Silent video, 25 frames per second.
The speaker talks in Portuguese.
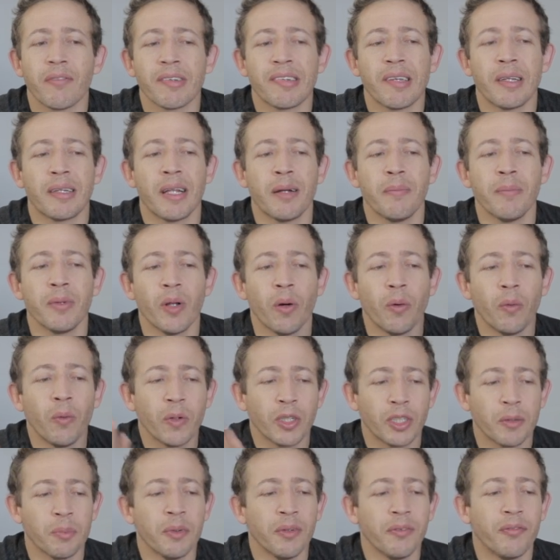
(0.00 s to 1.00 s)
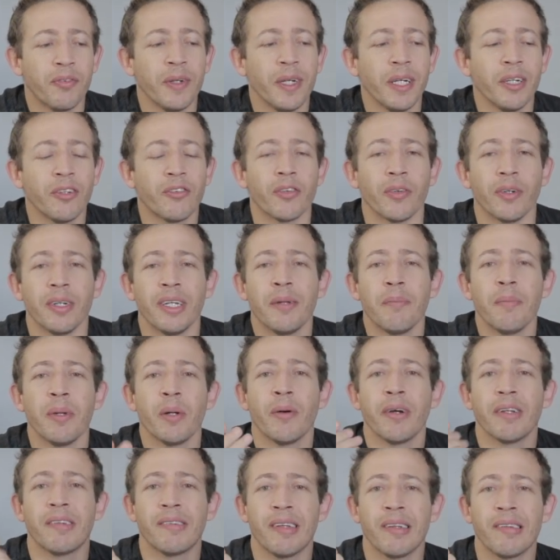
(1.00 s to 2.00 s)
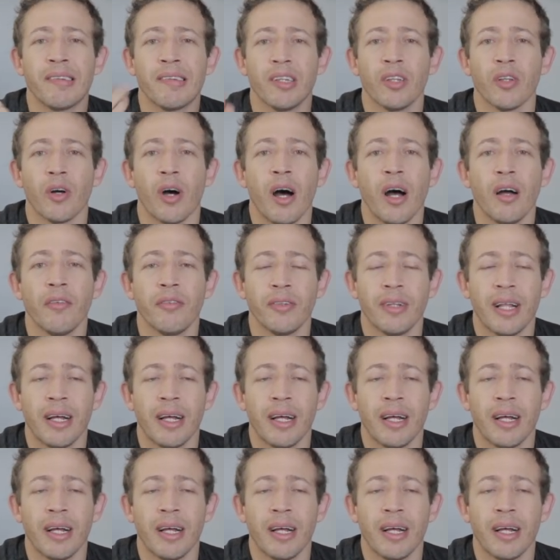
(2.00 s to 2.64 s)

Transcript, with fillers: Você terminou o último vídeo em 1809,